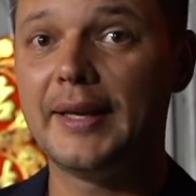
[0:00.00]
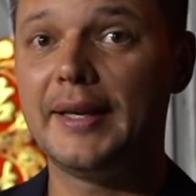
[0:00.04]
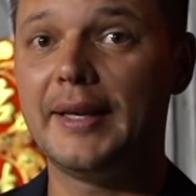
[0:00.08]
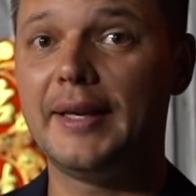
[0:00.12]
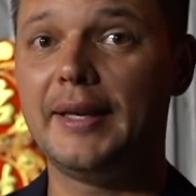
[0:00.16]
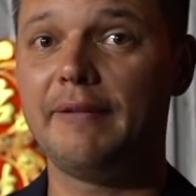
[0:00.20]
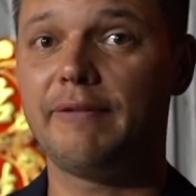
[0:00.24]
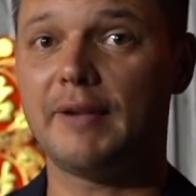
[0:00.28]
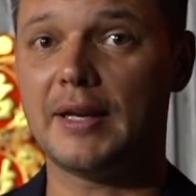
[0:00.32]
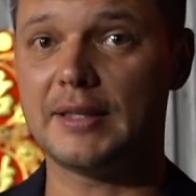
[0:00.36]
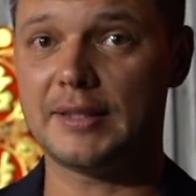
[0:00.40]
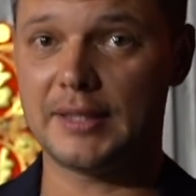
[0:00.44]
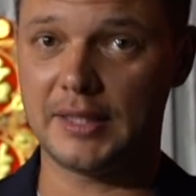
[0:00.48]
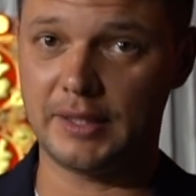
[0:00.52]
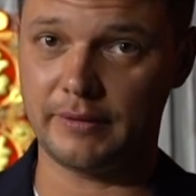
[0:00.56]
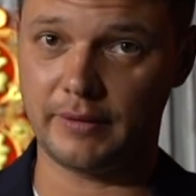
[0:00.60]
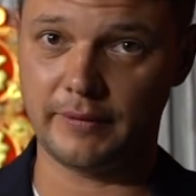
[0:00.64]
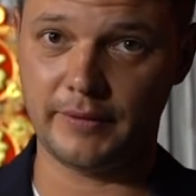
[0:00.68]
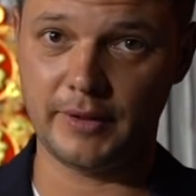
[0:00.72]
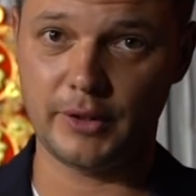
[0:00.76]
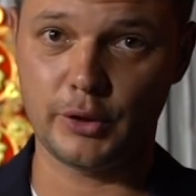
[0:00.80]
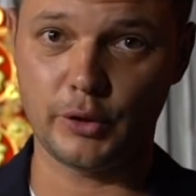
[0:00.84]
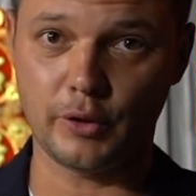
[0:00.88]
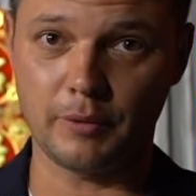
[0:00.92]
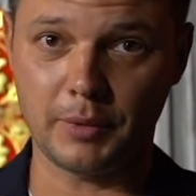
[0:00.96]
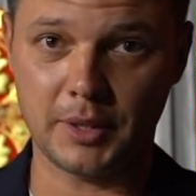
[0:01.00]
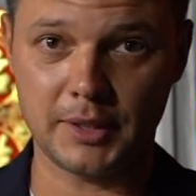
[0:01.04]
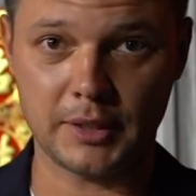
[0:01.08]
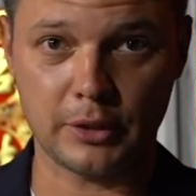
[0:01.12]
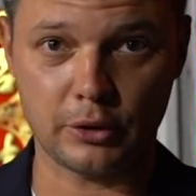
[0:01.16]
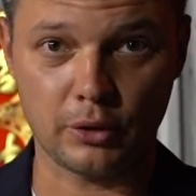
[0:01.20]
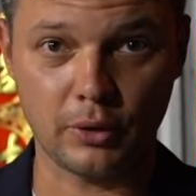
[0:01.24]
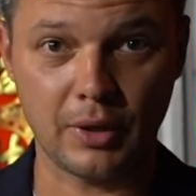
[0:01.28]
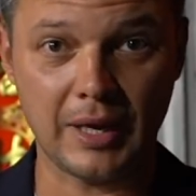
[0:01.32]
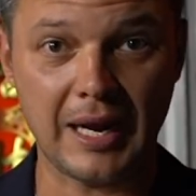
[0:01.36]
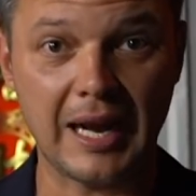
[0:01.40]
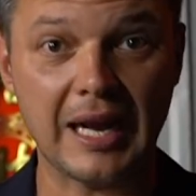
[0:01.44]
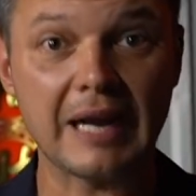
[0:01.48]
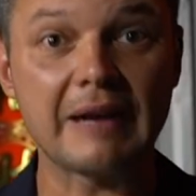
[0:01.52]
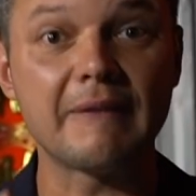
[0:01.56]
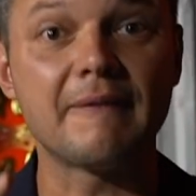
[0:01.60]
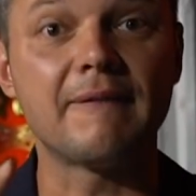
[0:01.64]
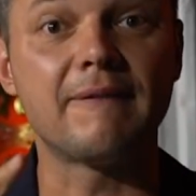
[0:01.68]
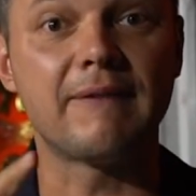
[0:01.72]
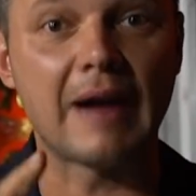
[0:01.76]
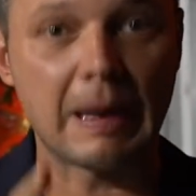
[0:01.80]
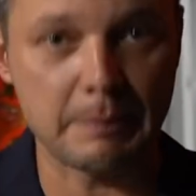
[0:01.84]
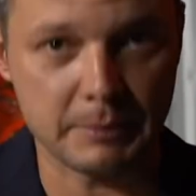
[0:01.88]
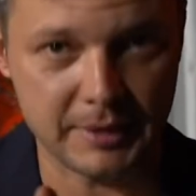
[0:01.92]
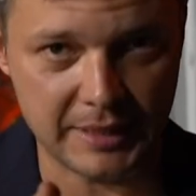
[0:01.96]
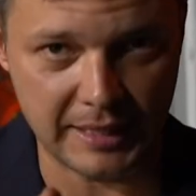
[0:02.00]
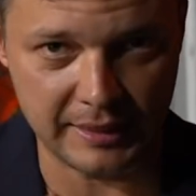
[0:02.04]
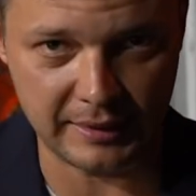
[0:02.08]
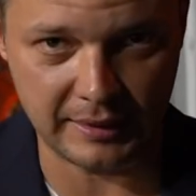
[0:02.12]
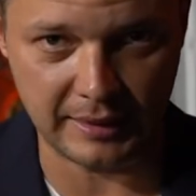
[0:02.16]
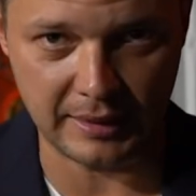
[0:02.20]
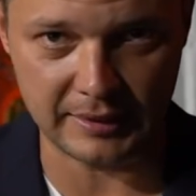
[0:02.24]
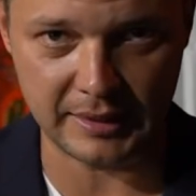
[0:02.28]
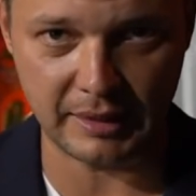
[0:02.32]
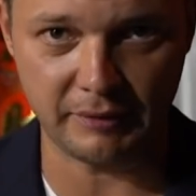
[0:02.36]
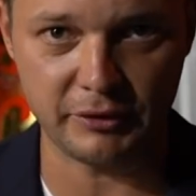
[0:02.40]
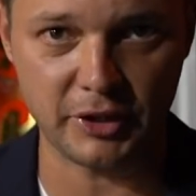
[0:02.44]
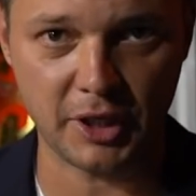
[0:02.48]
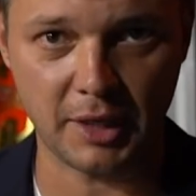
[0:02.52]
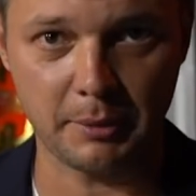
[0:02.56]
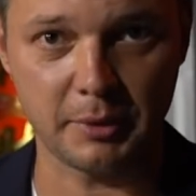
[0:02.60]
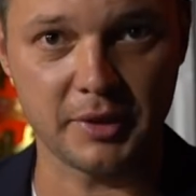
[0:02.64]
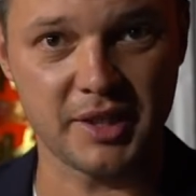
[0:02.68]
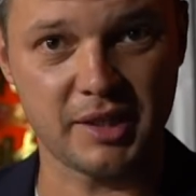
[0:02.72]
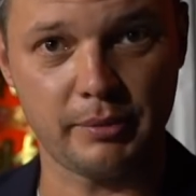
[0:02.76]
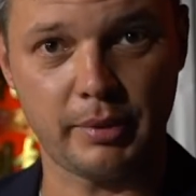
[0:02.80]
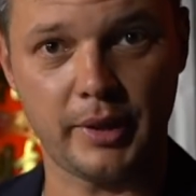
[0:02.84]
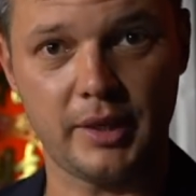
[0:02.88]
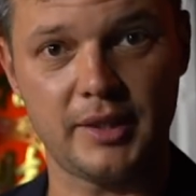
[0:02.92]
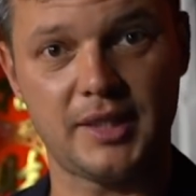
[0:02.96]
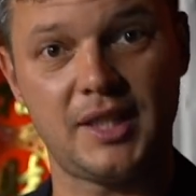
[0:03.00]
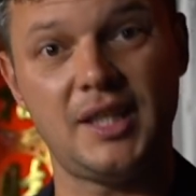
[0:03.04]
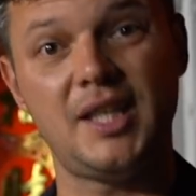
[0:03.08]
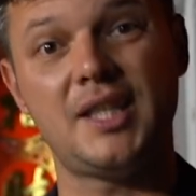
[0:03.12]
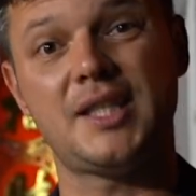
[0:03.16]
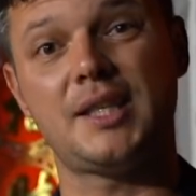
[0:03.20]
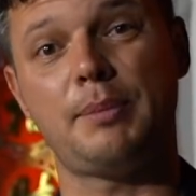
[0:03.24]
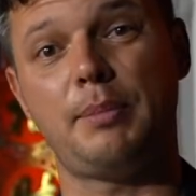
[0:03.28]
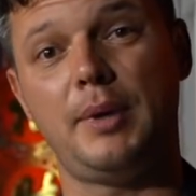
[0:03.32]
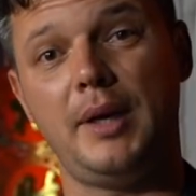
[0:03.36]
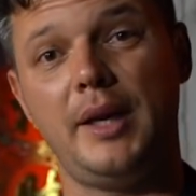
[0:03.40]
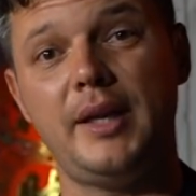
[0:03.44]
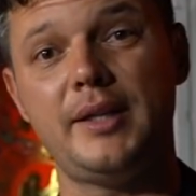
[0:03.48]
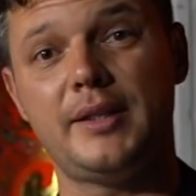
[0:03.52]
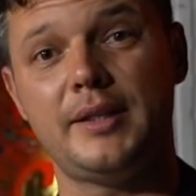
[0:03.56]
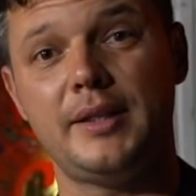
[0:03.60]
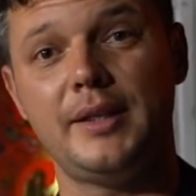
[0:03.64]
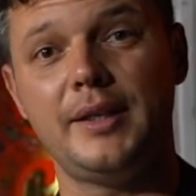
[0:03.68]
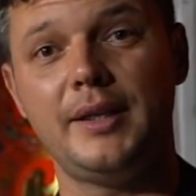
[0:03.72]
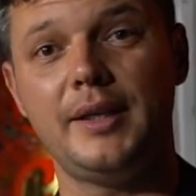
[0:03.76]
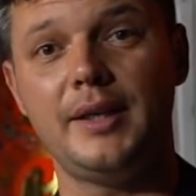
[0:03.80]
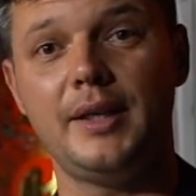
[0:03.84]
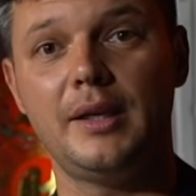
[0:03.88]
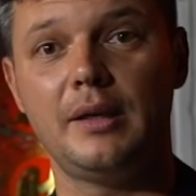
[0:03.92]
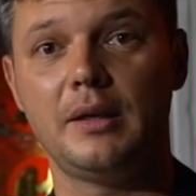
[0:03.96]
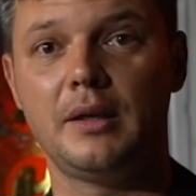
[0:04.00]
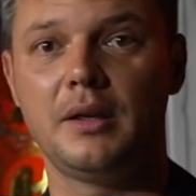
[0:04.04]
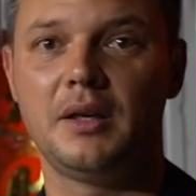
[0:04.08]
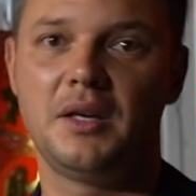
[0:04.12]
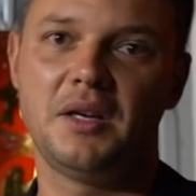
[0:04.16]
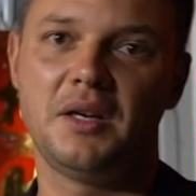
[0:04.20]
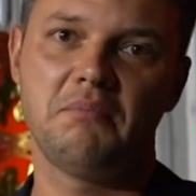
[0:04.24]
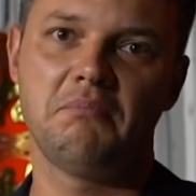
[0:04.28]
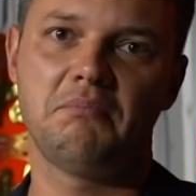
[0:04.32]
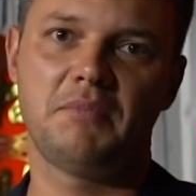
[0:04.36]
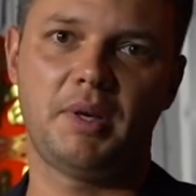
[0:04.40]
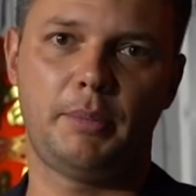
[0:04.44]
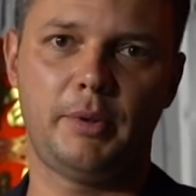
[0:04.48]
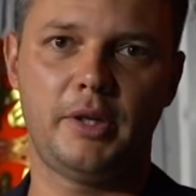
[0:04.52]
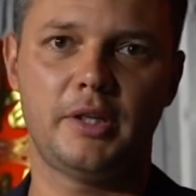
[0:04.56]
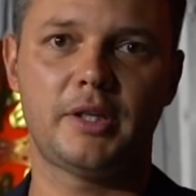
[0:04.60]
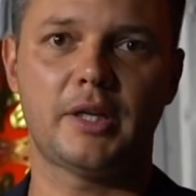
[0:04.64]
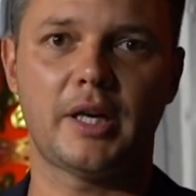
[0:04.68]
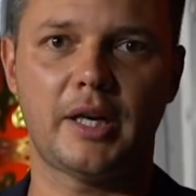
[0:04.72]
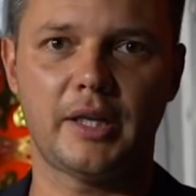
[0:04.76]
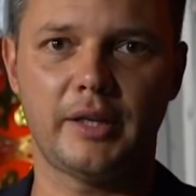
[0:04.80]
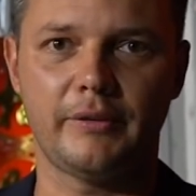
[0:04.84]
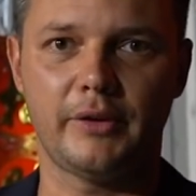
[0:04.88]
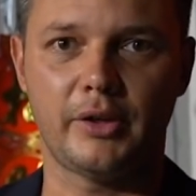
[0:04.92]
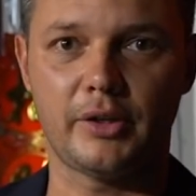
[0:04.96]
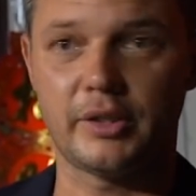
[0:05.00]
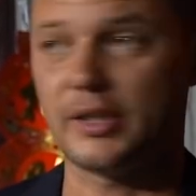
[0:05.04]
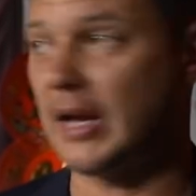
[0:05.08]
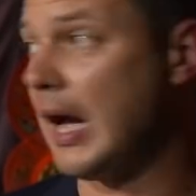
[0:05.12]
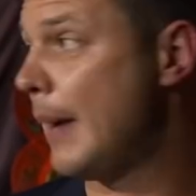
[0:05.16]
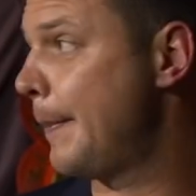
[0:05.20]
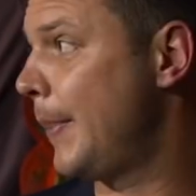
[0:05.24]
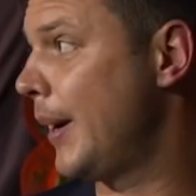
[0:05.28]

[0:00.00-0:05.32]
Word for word: И в конце этого видео я вам расскажу, как вам стать красавчиками, не заболеть и победить коронавирус.